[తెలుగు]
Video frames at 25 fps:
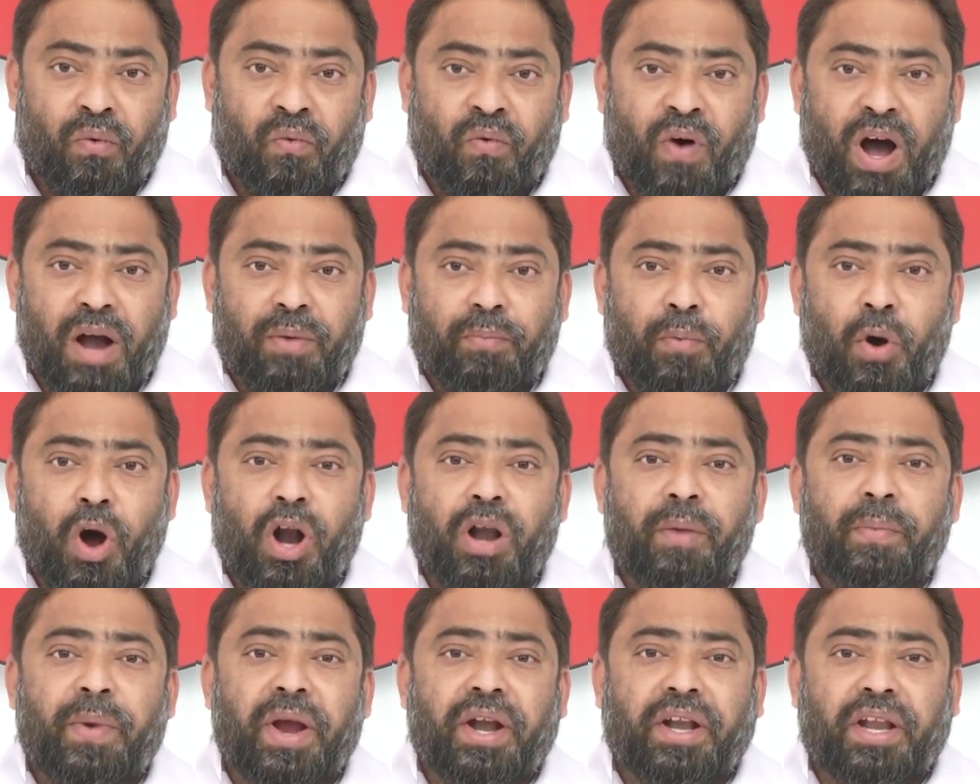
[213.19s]

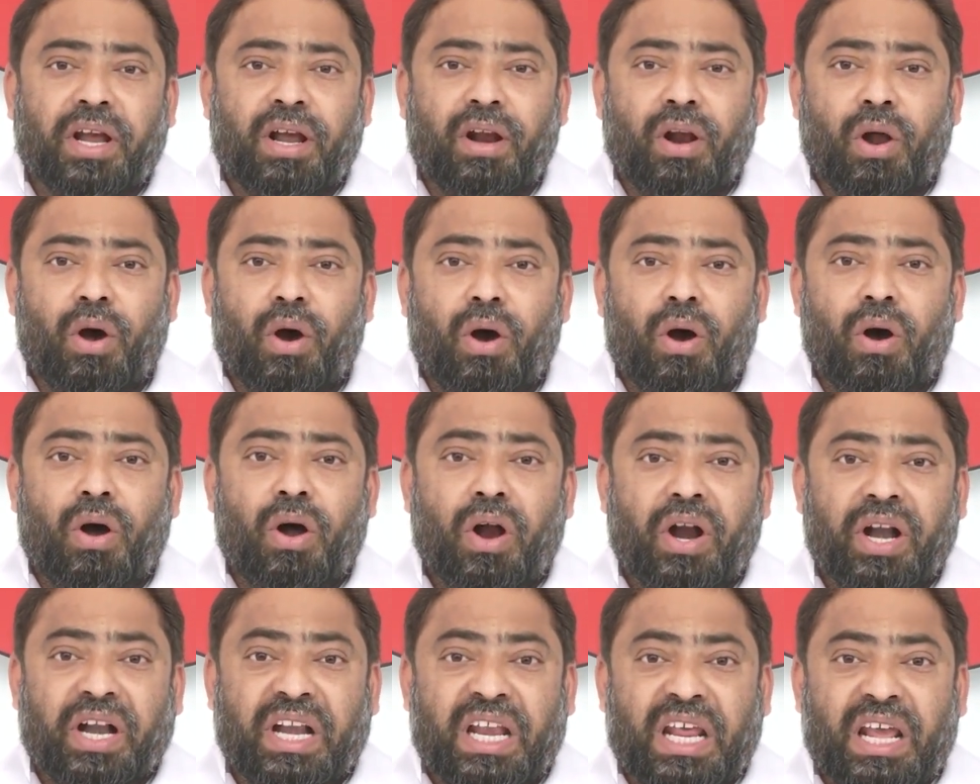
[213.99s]
వక్బోర్డ్ మీటింగ్లో
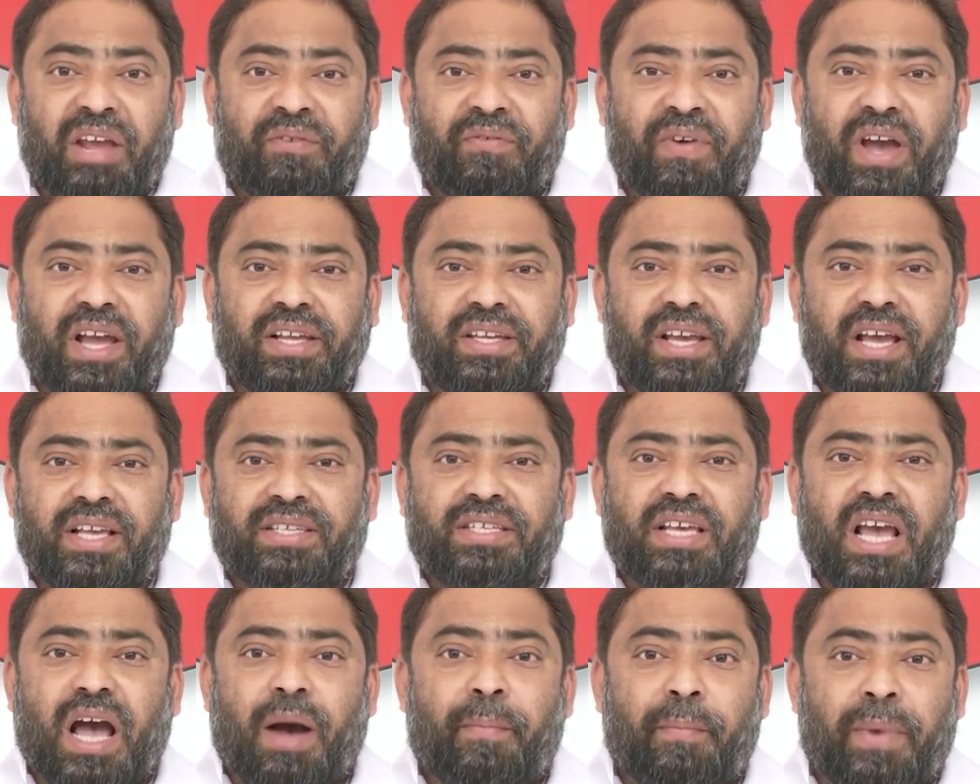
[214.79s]
డీఫై
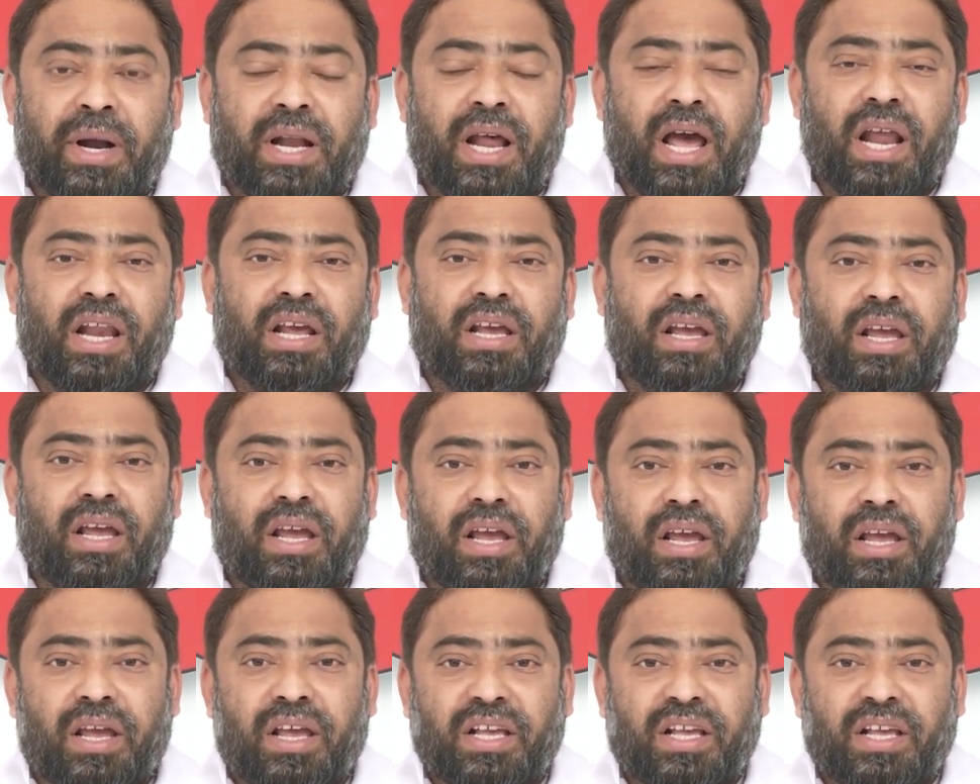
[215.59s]
చేసి అమ్మటానికి